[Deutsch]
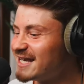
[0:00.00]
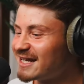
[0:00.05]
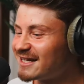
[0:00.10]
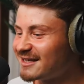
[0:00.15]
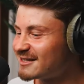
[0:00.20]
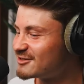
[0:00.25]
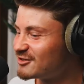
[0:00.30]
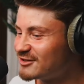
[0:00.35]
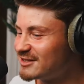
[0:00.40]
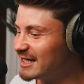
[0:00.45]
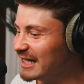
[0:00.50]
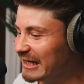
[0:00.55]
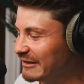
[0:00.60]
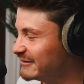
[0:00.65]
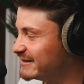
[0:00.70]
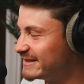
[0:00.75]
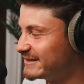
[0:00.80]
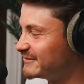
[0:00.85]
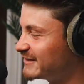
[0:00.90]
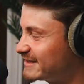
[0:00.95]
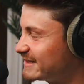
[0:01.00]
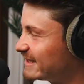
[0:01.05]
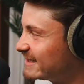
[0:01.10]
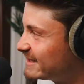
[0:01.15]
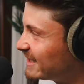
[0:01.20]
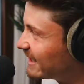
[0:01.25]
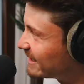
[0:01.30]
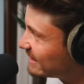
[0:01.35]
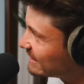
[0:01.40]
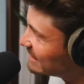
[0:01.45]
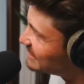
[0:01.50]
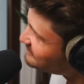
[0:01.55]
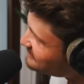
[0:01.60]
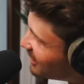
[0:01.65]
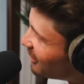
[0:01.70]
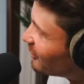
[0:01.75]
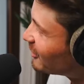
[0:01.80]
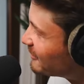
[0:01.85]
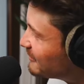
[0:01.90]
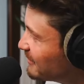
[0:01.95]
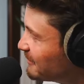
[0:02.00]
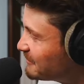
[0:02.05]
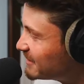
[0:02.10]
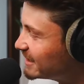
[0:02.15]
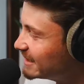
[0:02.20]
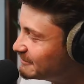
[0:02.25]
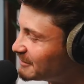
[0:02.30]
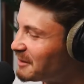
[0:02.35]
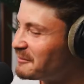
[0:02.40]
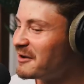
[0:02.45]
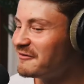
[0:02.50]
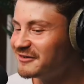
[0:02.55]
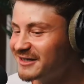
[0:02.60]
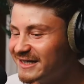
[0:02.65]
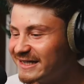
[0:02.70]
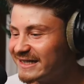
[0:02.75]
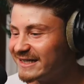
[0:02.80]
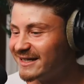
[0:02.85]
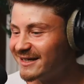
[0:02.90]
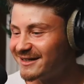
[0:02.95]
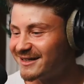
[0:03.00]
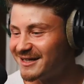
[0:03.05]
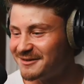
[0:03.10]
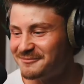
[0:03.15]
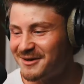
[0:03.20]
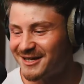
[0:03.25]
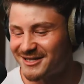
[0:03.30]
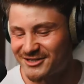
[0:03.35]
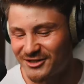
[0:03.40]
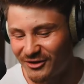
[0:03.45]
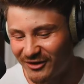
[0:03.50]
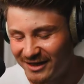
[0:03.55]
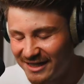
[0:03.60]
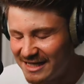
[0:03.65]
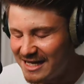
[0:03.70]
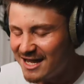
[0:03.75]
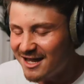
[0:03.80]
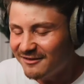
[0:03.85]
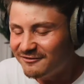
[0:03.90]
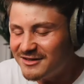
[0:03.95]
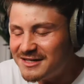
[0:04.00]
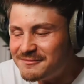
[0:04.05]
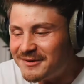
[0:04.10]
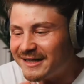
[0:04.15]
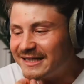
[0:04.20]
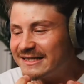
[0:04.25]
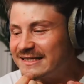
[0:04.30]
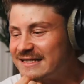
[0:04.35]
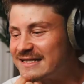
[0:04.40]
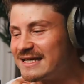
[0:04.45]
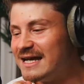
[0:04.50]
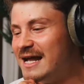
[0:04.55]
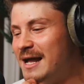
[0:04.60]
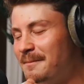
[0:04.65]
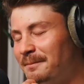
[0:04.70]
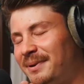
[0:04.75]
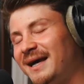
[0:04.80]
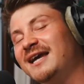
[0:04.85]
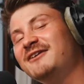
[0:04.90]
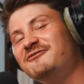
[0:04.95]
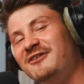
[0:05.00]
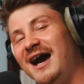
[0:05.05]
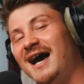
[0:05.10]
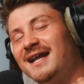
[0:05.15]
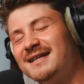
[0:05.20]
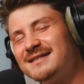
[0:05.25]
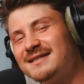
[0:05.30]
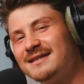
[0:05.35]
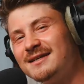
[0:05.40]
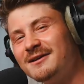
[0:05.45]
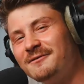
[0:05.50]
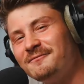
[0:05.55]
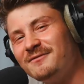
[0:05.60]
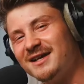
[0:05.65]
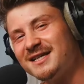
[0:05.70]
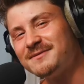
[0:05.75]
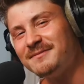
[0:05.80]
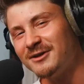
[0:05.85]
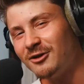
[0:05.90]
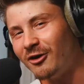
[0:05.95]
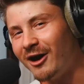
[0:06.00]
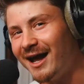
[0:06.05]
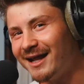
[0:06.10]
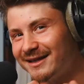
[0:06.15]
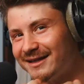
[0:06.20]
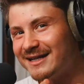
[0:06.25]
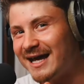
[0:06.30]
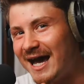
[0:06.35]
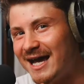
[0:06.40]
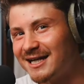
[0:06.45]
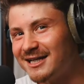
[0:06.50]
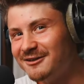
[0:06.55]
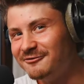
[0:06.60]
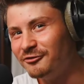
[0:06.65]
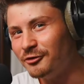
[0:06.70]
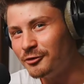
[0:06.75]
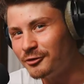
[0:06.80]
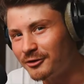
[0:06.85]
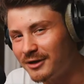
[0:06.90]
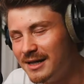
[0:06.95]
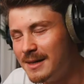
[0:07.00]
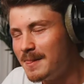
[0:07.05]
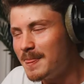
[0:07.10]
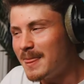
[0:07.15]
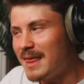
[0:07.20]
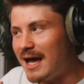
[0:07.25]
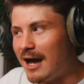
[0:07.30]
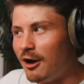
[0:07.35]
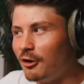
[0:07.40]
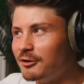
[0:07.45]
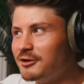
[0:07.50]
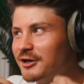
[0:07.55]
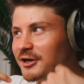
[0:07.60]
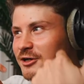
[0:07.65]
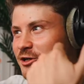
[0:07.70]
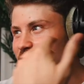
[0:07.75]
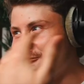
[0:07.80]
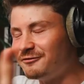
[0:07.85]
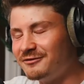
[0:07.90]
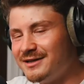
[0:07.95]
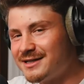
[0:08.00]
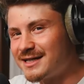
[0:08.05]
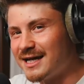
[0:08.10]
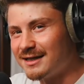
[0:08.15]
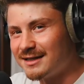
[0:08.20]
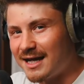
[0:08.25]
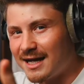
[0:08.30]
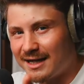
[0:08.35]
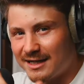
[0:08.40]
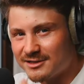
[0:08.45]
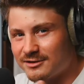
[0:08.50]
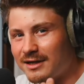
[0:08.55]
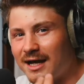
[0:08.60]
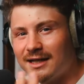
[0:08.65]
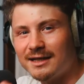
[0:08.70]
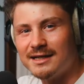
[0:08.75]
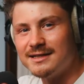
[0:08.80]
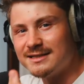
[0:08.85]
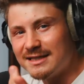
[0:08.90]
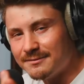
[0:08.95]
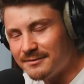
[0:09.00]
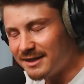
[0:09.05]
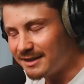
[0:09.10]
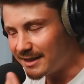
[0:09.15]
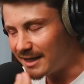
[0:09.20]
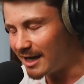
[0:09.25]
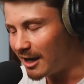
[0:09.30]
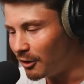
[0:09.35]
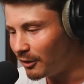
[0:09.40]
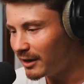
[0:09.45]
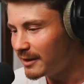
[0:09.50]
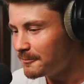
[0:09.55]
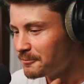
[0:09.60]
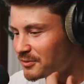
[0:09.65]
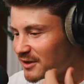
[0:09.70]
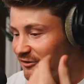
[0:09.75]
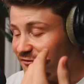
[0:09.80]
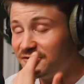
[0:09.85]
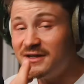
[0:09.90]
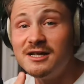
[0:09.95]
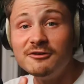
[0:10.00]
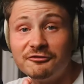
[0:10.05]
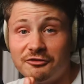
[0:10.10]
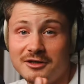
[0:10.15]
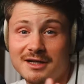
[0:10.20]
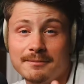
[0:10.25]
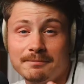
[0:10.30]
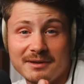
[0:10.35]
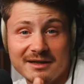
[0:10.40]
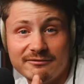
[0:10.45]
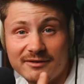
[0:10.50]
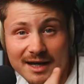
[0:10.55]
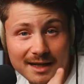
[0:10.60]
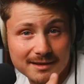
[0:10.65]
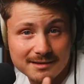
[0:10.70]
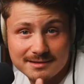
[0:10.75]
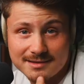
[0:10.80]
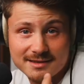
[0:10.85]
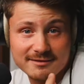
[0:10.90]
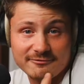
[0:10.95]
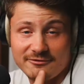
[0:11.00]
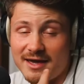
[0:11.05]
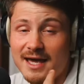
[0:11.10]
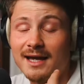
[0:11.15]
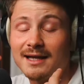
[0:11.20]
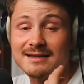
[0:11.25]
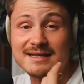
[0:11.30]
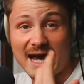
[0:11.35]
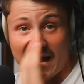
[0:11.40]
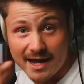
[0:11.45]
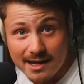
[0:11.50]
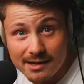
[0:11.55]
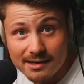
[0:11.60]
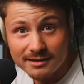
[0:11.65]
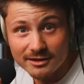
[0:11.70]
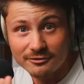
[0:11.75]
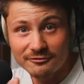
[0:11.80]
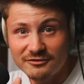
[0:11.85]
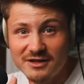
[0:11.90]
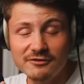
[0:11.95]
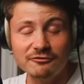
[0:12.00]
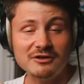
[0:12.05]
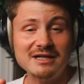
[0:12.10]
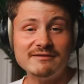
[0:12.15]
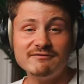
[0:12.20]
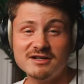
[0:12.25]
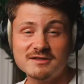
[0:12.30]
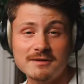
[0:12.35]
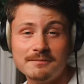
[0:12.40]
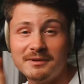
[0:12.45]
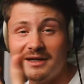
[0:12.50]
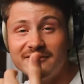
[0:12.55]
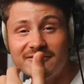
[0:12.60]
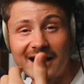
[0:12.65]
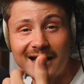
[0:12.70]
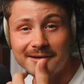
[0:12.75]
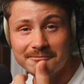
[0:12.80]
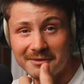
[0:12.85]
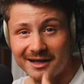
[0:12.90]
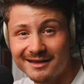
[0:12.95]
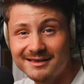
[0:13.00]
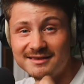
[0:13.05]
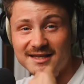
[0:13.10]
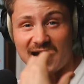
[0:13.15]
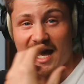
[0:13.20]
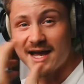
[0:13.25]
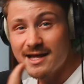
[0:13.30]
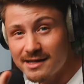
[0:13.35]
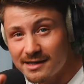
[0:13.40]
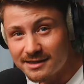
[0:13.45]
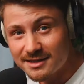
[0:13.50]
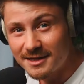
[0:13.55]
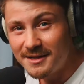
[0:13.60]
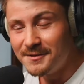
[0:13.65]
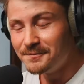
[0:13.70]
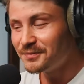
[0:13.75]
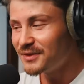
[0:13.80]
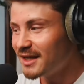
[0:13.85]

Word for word: check das total, was er, was er sagt. Ich habe auch immer, mir immer mal wieder Gedanken gemacht, so, will man dieses Private, was man noch hat in der eigenen Wohnung, auch noch in die Öffentlichkeit tragen. Also gerade als jemand, der ja auch viel von der Privatsphäre teilt und viel von dem, was man privat macht, teilt,